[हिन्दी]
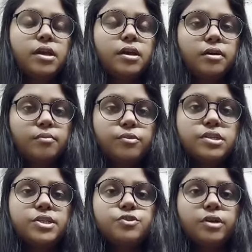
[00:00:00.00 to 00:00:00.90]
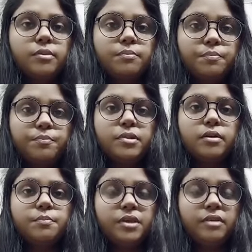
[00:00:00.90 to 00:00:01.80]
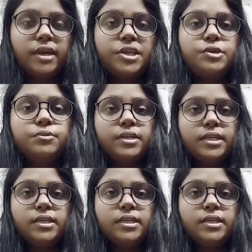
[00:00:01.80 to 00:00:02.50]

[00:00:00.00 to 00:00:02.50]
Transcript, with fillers: मोस्टली जो है पी वाई क्यू ही